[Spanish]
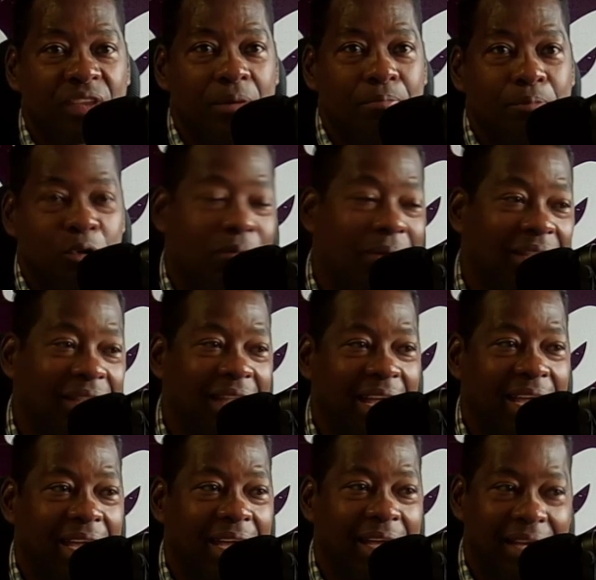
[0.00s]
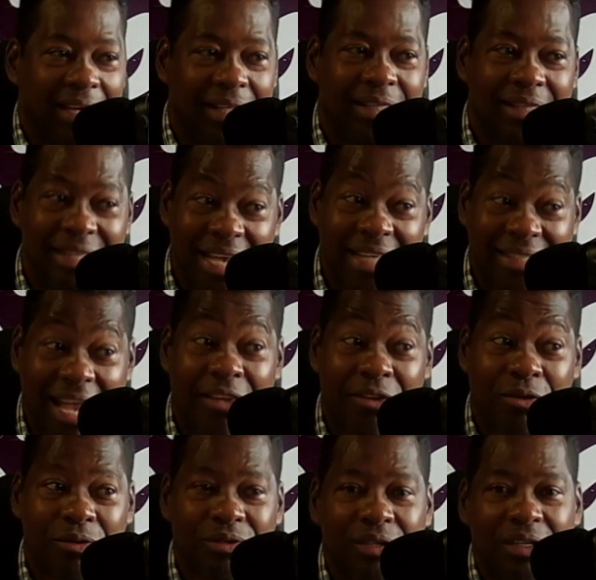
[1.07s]
por más de 10
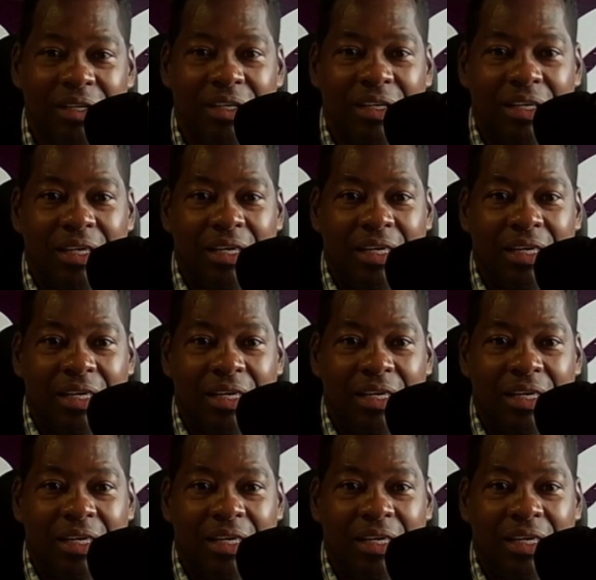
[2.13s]
años ah.